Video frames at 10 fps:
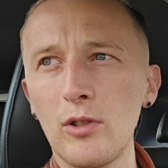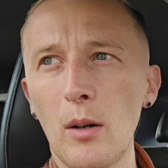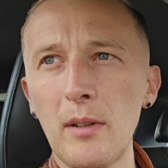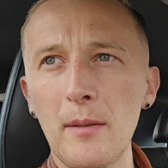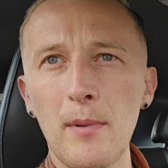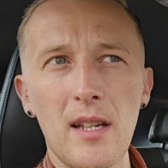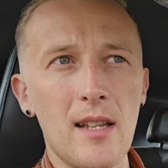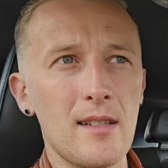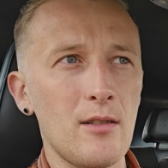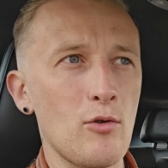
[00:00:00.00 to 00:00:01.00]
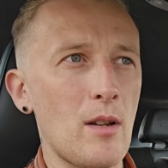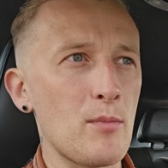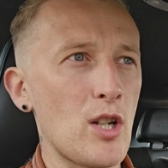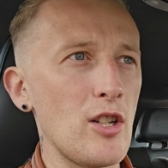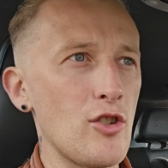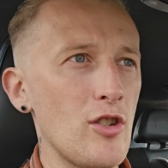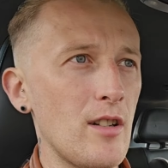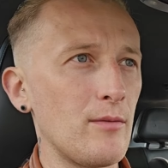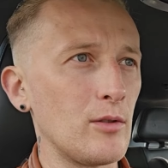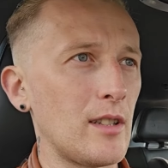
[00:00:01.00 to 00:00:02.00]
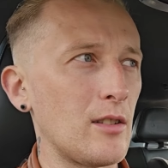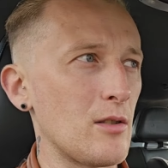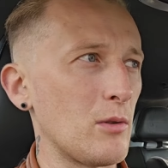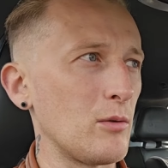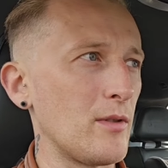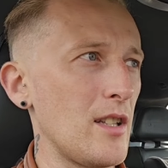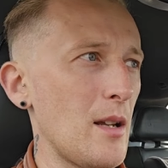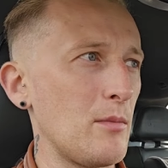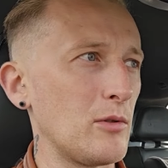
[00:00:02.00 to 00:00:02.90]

dobrych pieniędzy, już ten przelicznik funta do złotówki nie